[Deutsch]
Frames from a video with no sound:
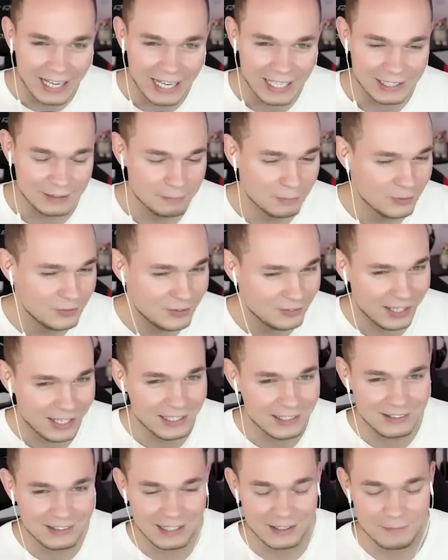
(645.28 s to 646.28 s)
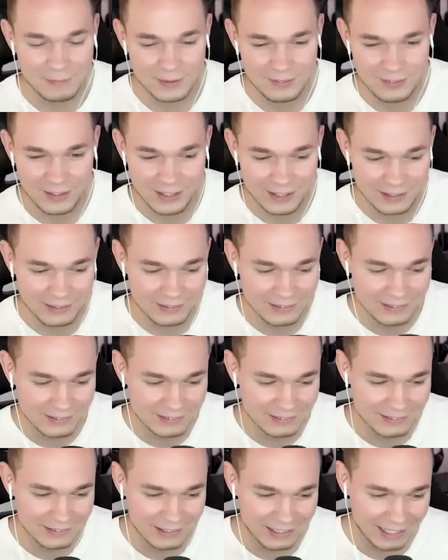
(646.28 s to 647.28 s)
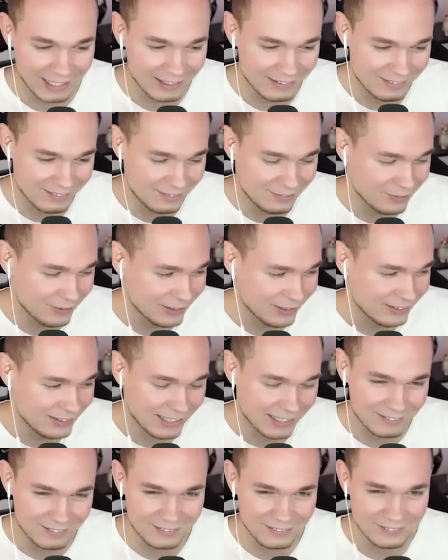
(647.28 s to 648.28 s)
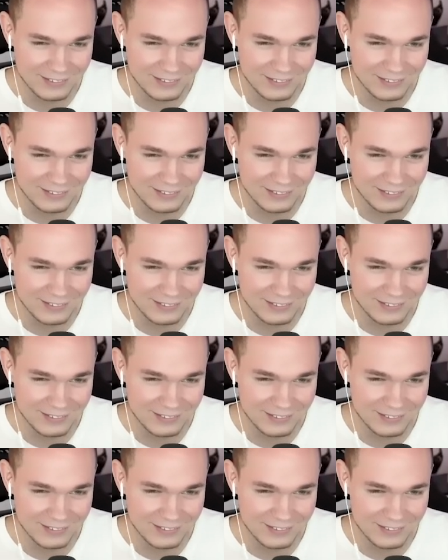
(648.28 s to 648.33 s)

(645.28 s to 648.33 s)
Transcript: ich muss dir das eigentlich gleich mal zeigen. Es ist wirklich krass